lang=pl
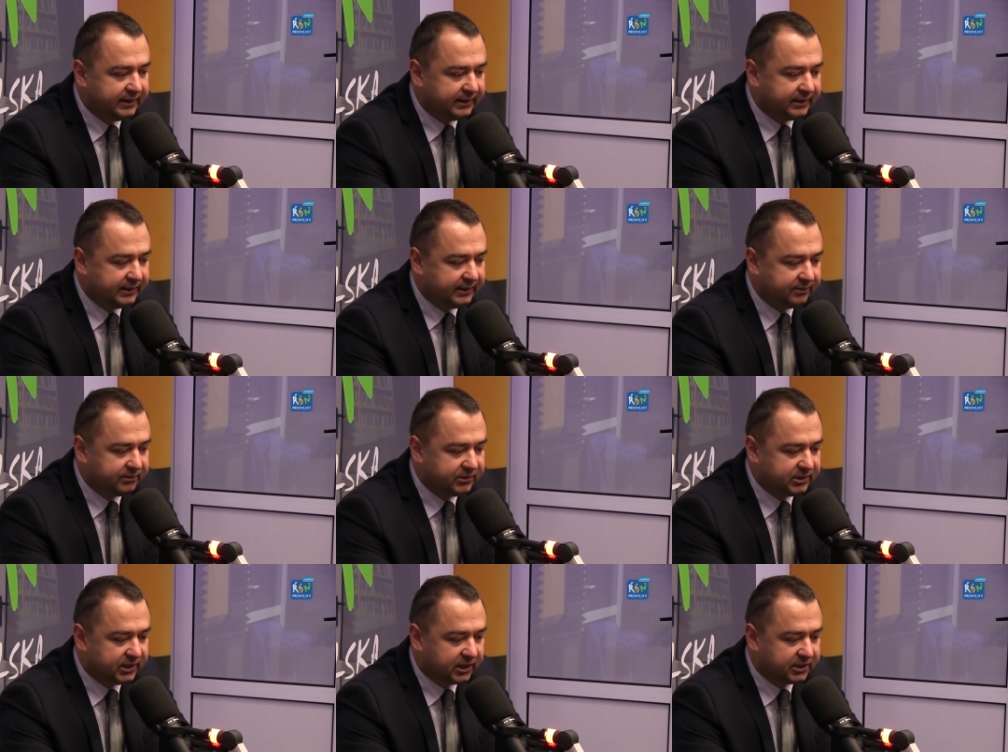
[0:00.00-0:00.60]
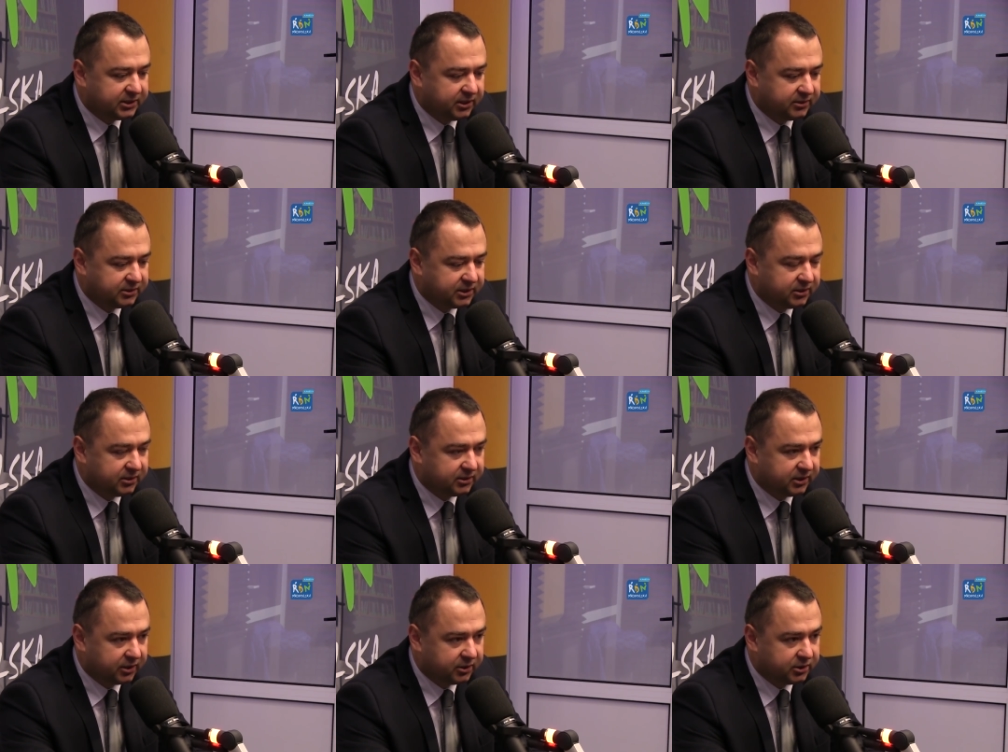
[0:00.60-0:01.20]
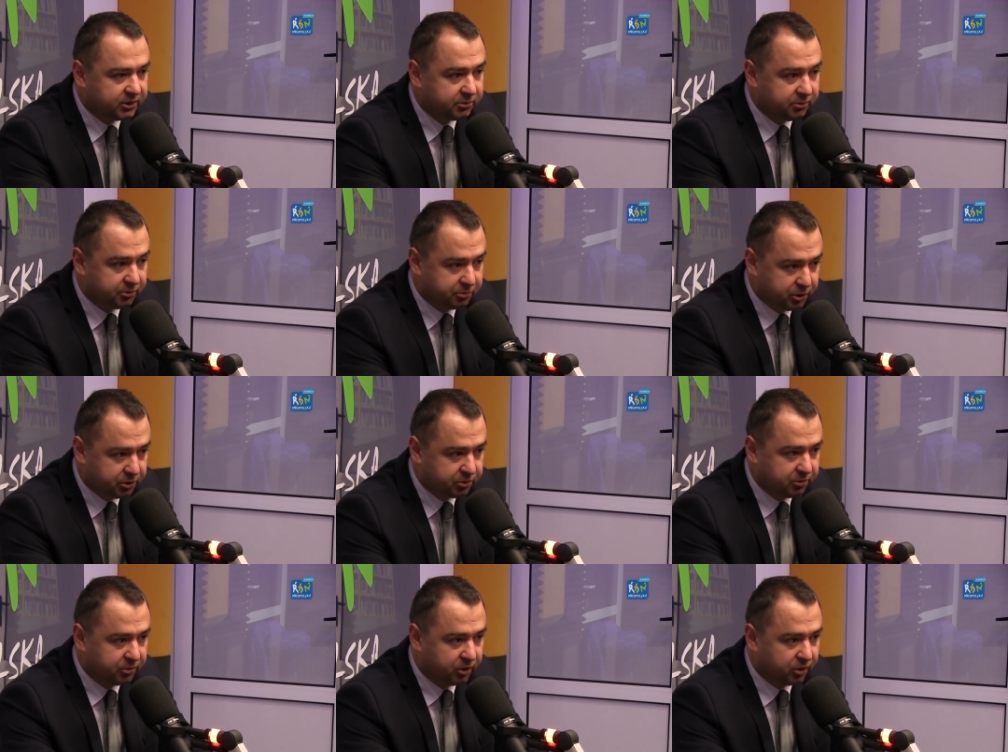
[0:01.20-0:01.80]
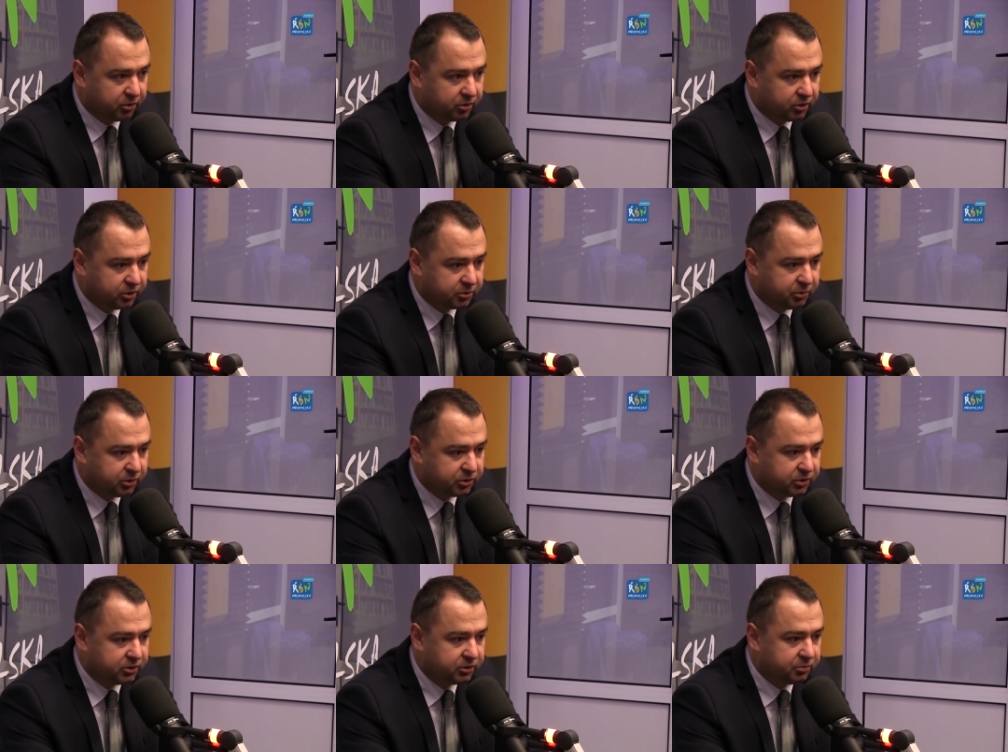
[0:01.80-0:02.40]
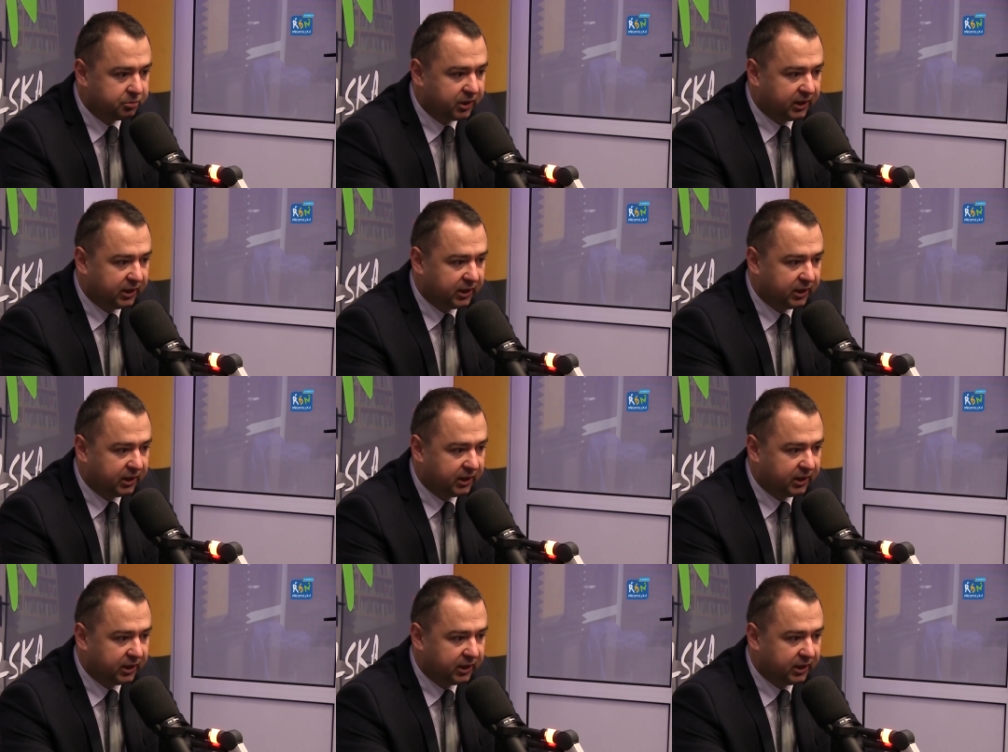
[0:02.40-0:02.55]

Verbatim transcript: e, wystarczająca do tego, żeby w przyszłym roku rozpocząć